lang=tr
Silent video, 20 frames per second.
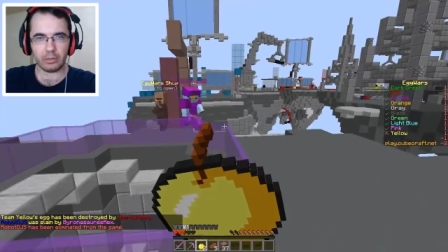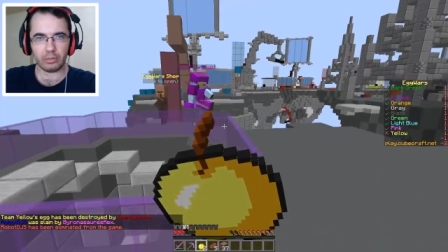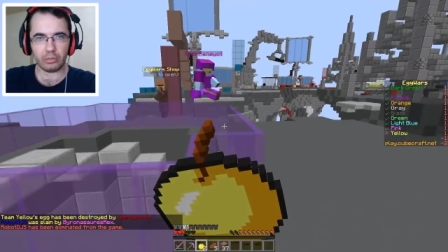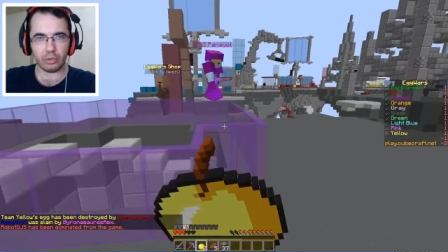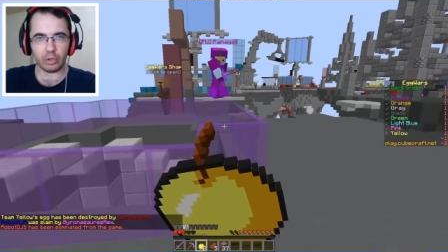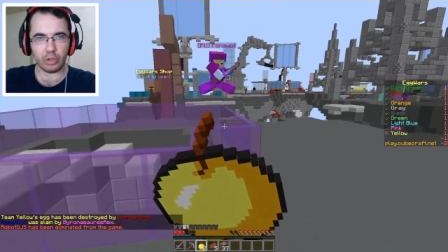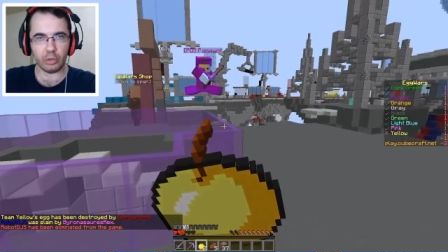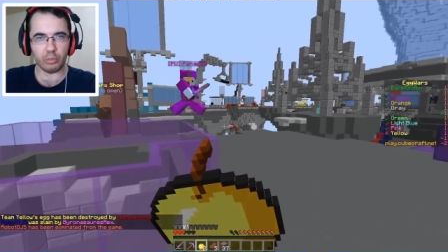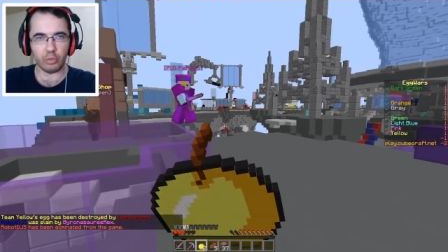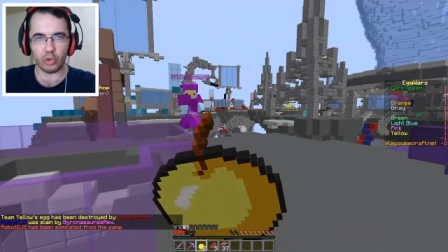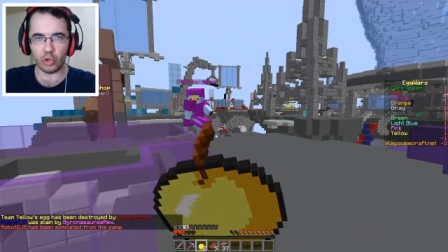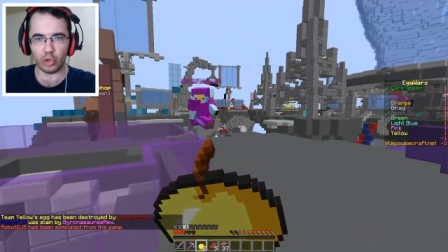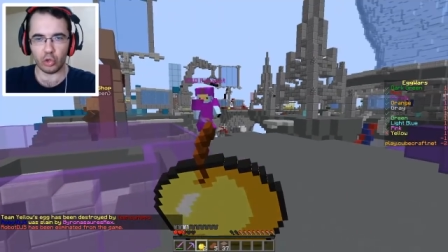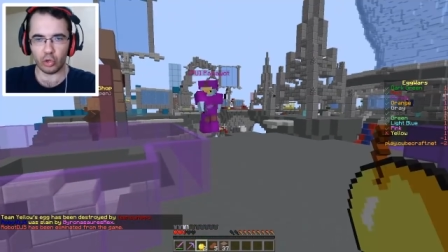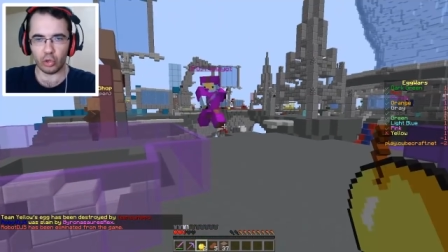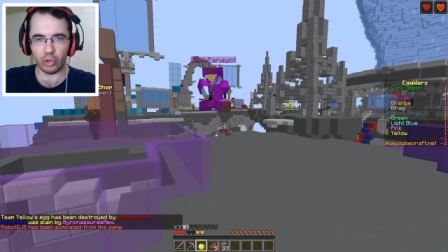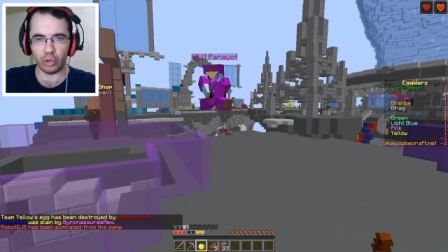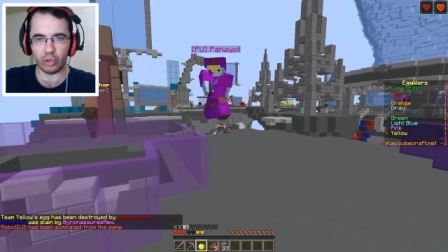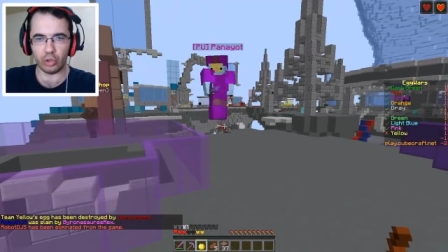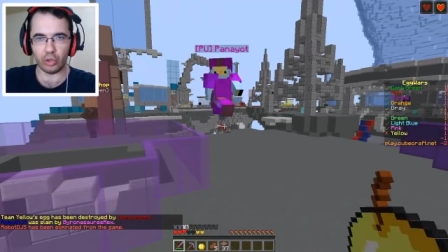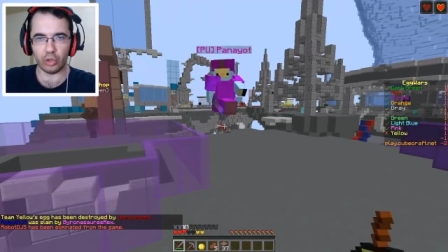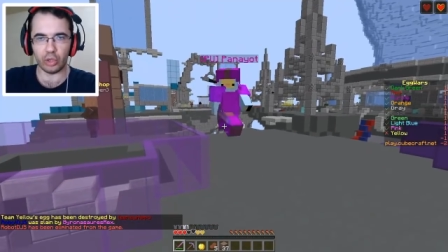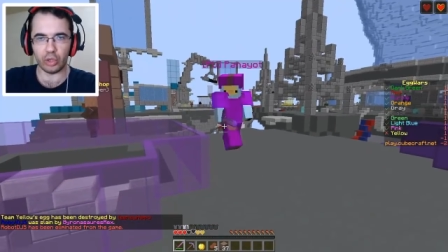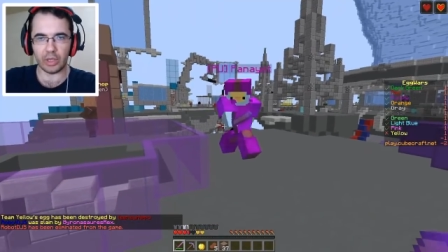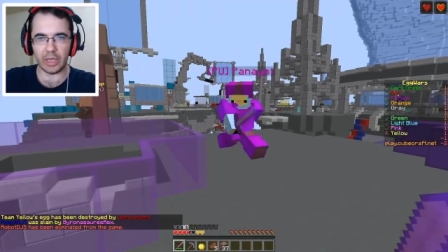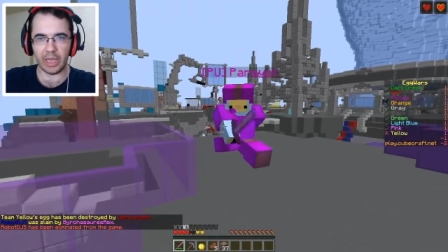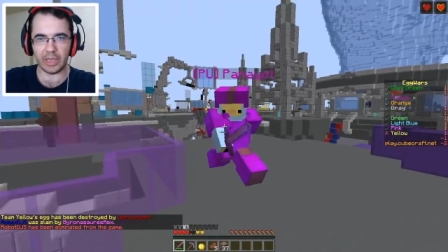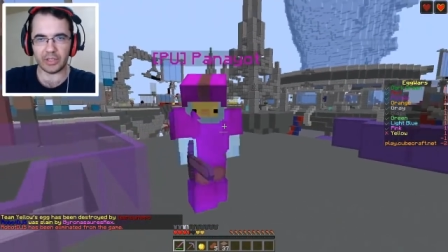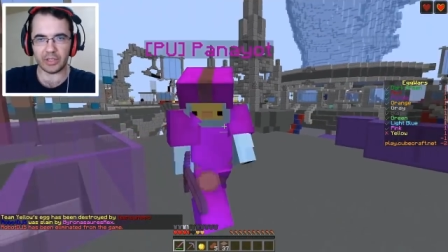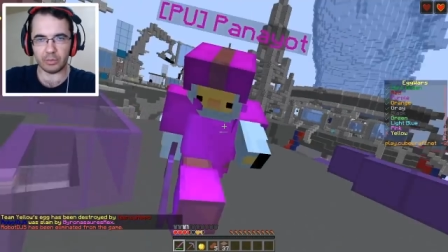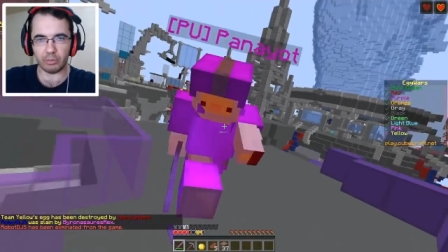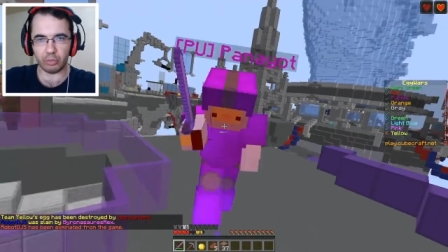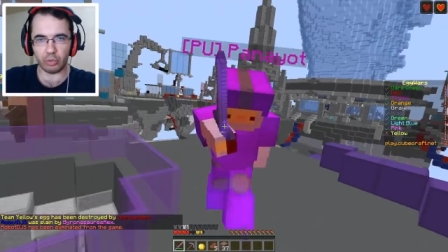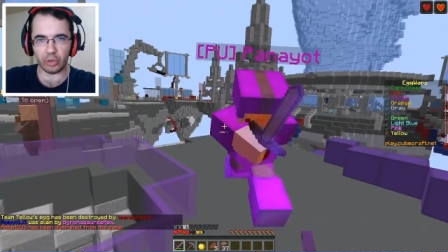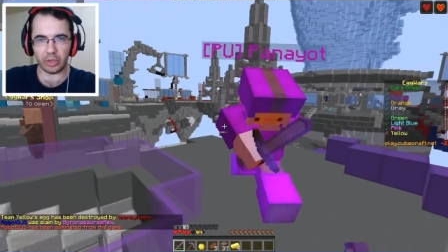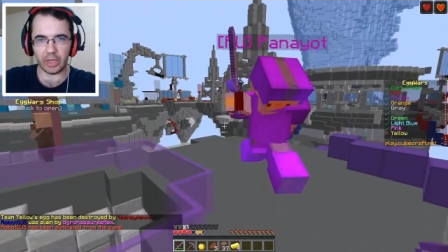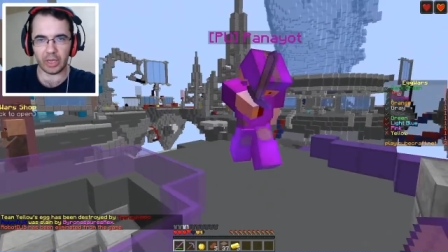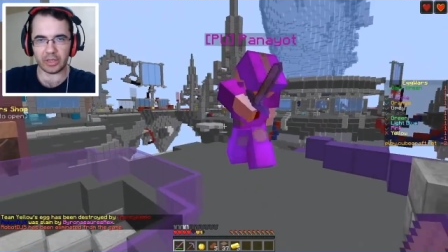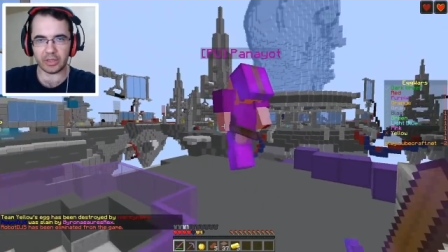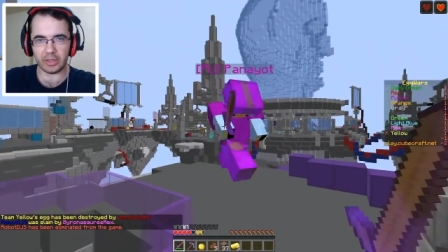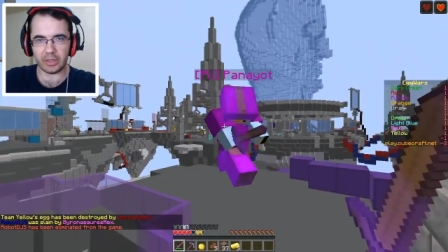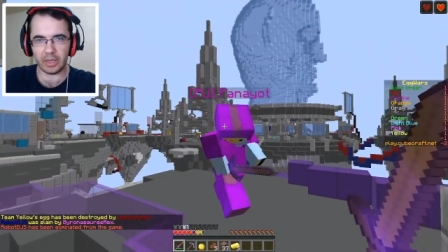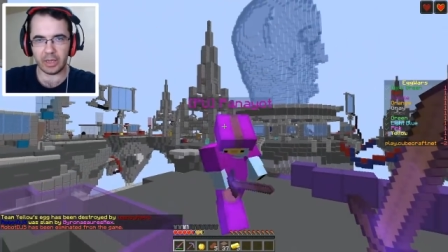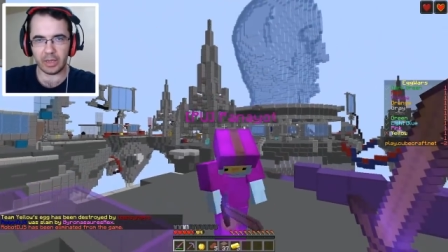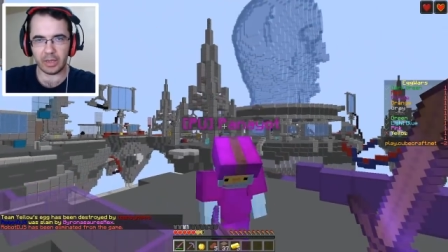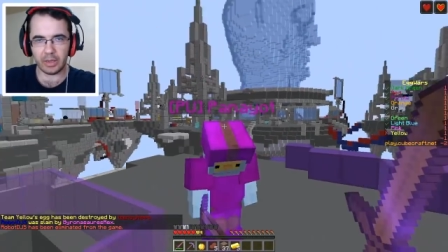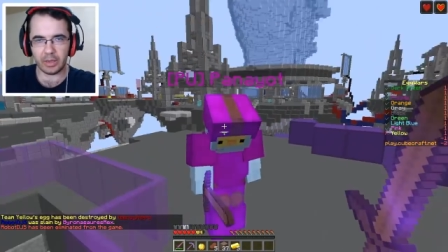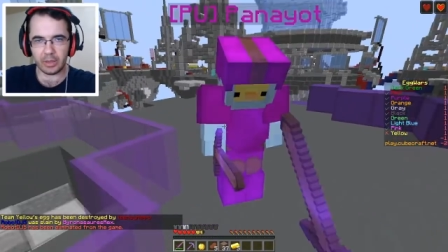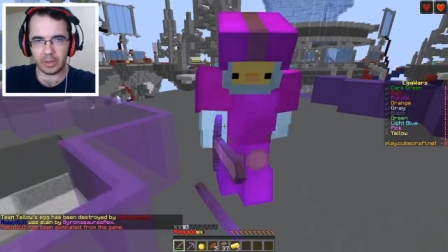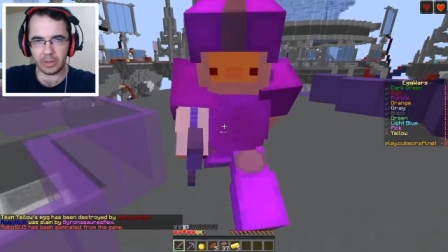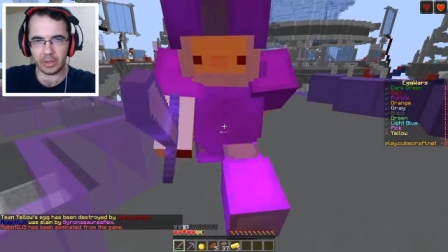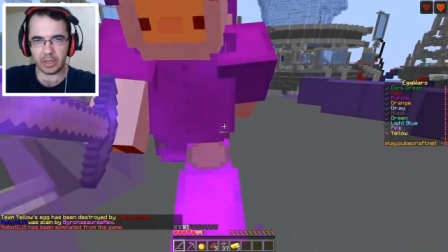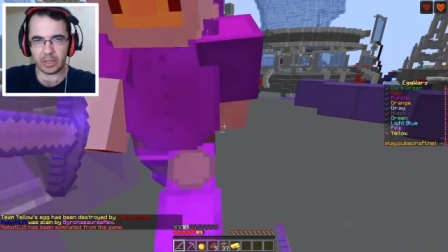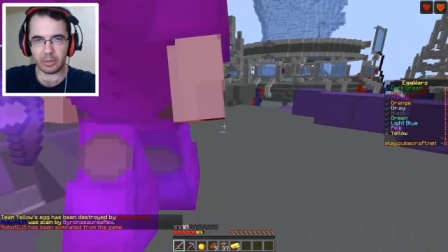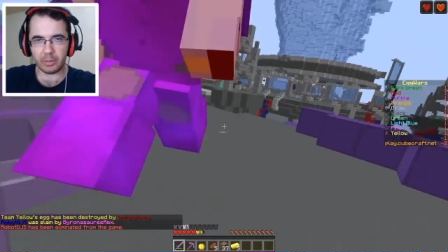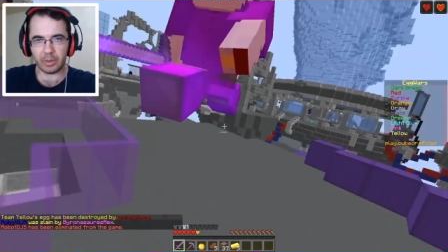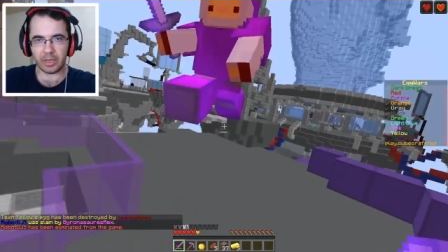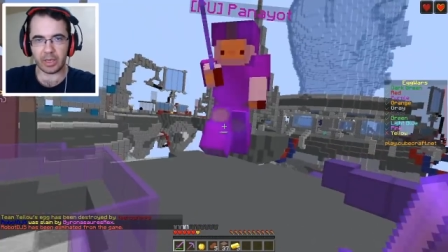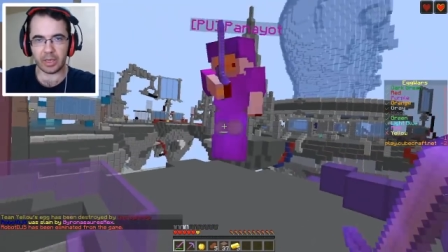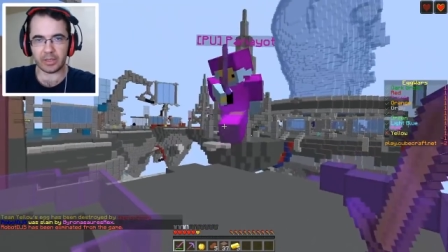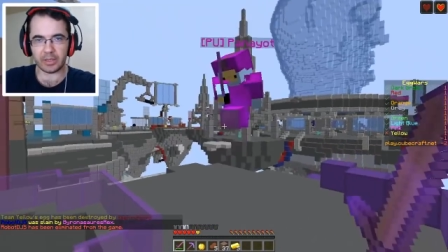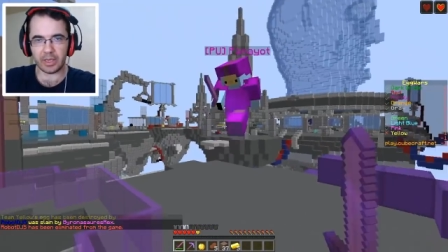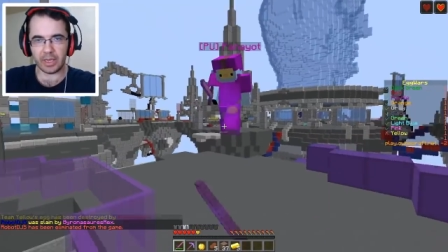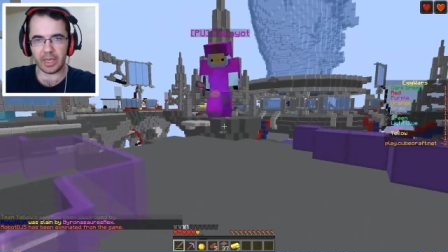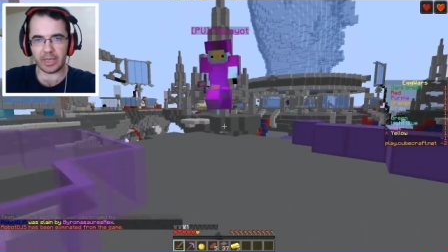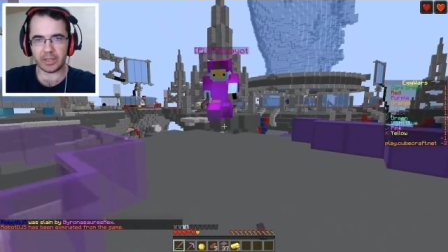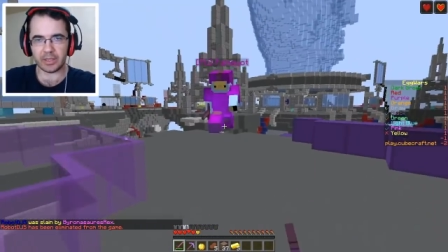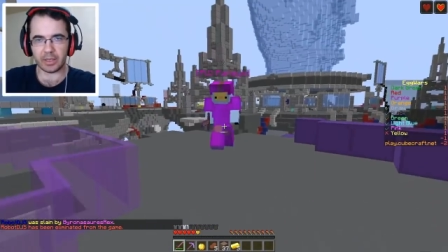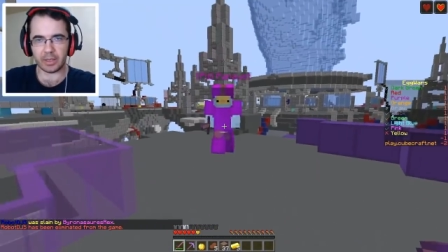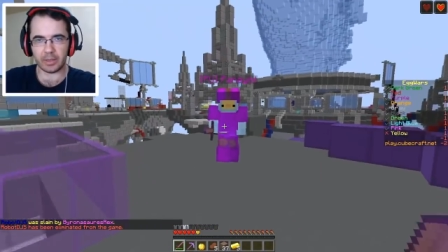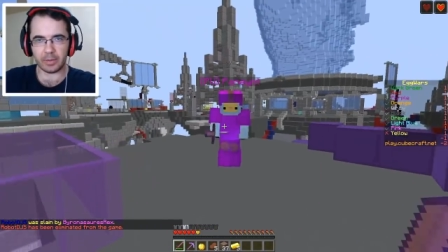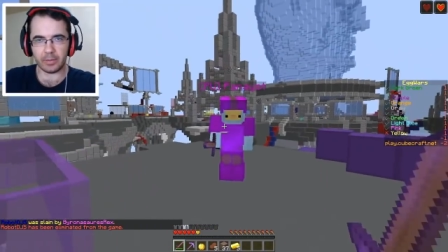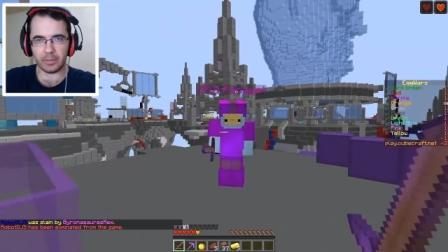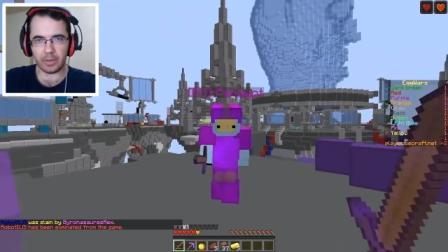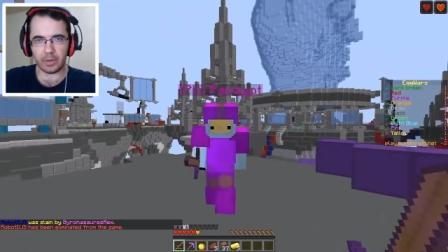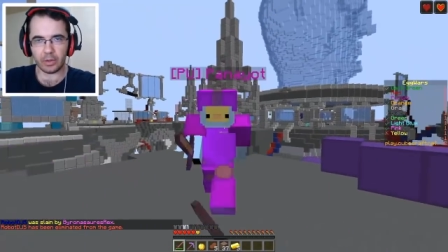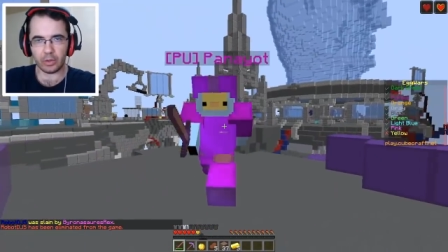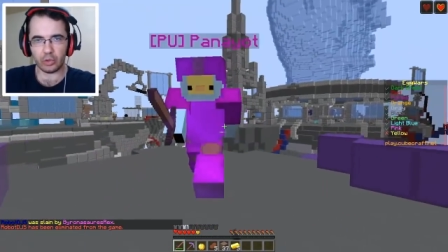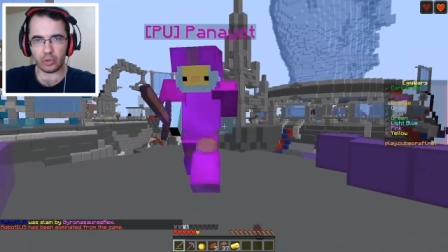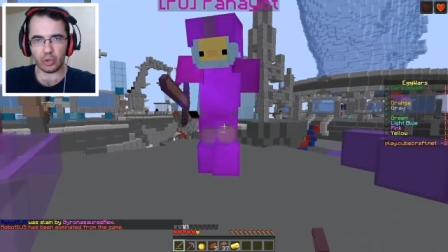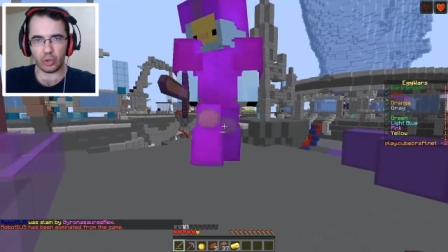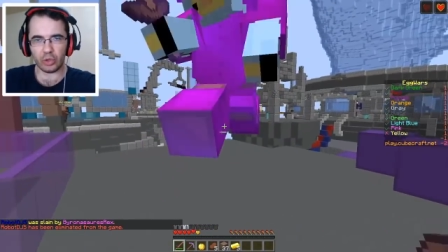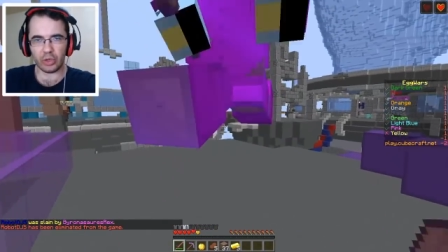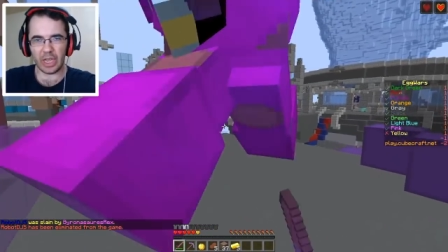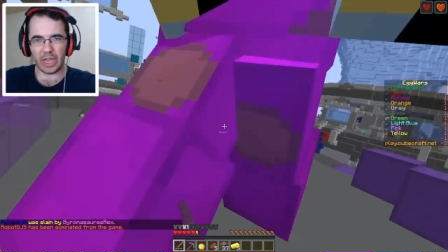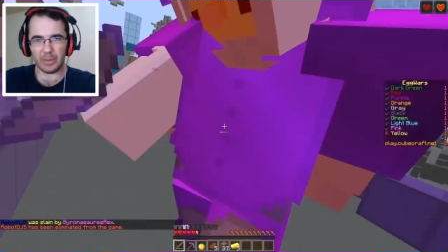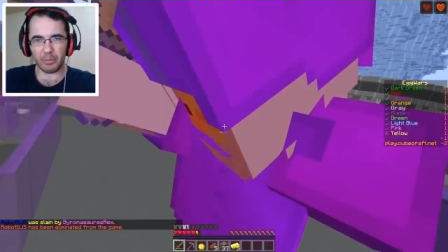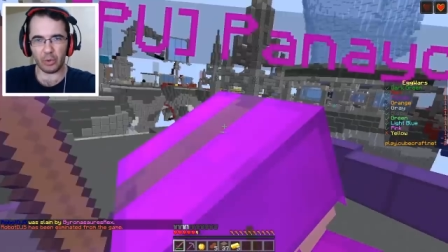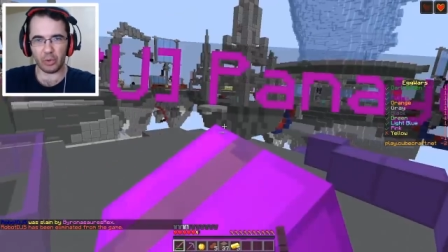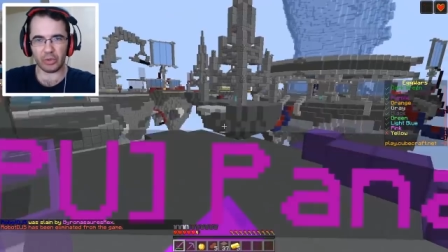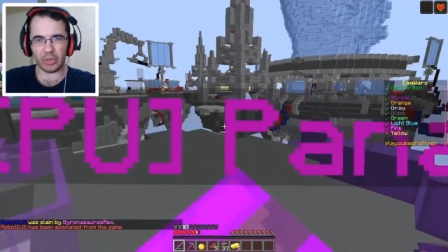Dedim iyi iyi gelsin bugün gelsin de ne zaman gelirse gelsin. Çok garip bir oyun